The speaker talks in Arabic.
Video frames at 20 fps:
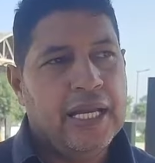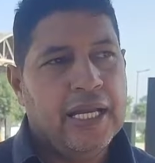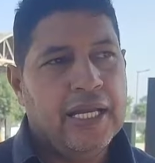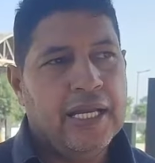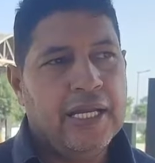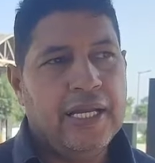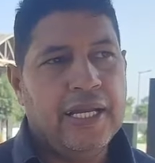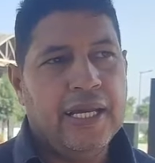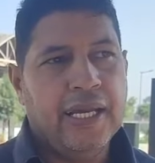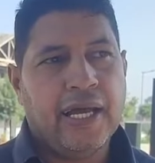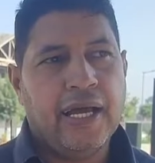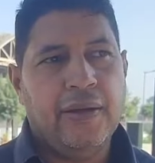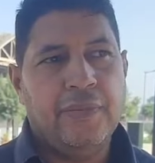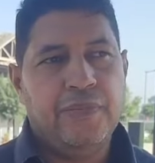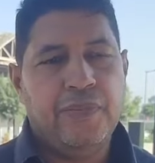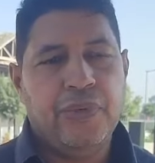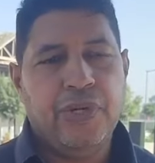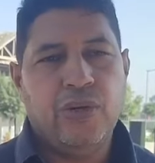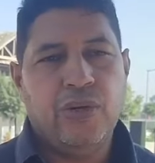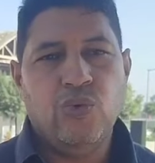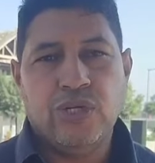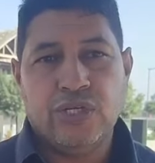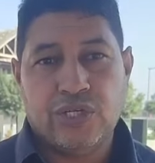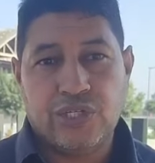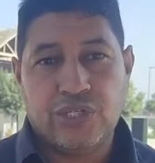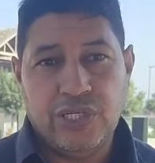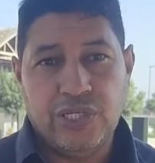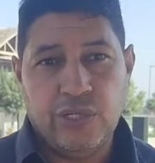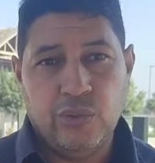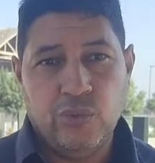اللي قام به ولد
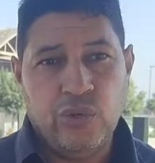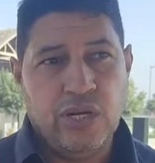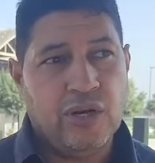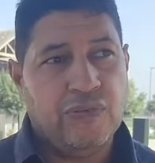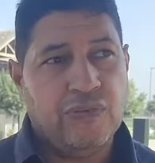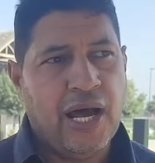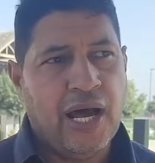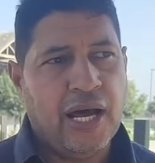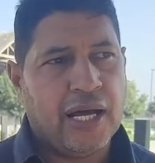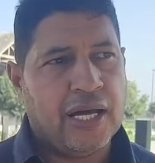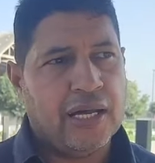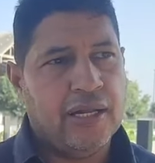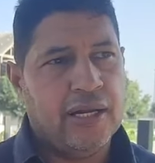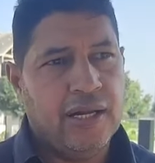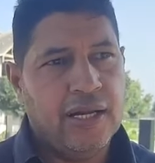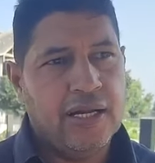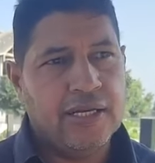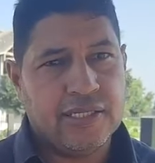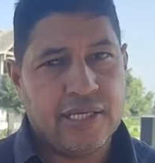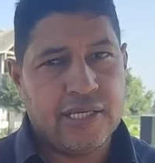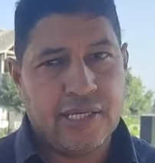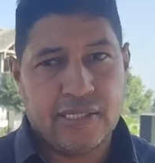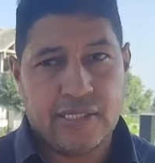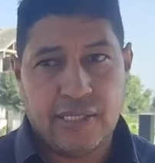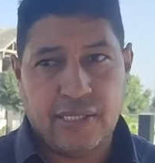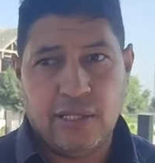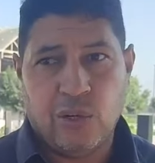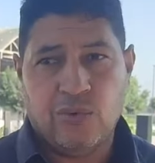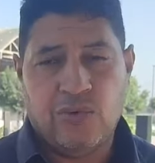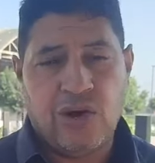الشينويه في حق
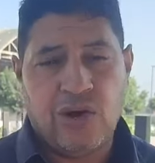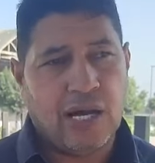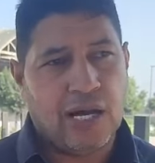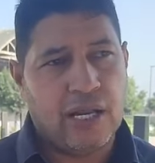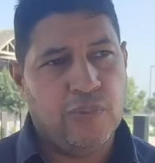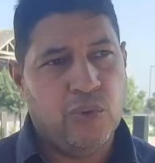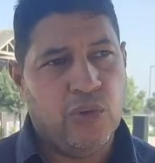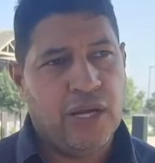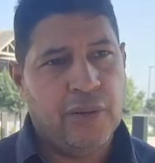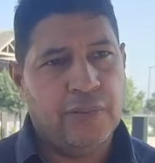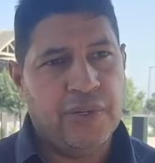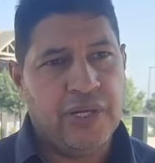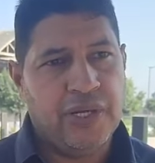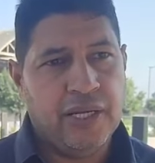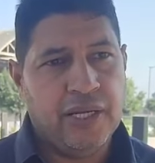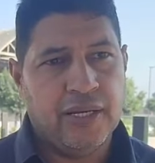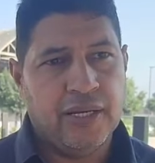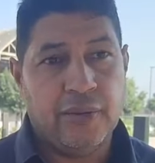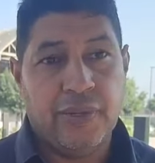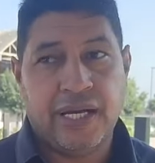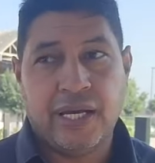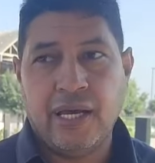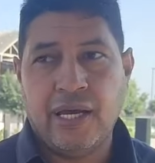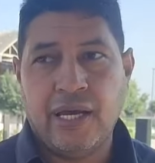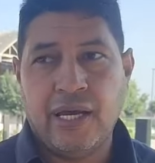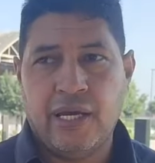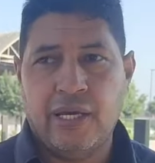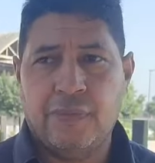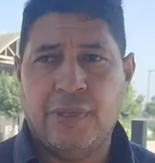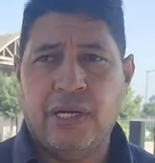الاساسيده وفي حق المحامين
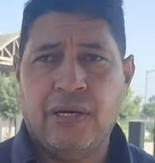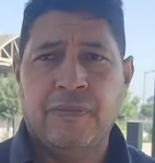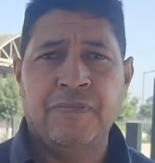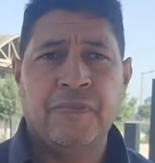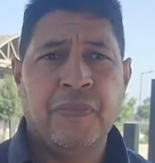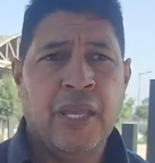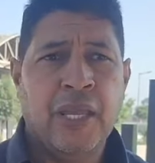المغاربه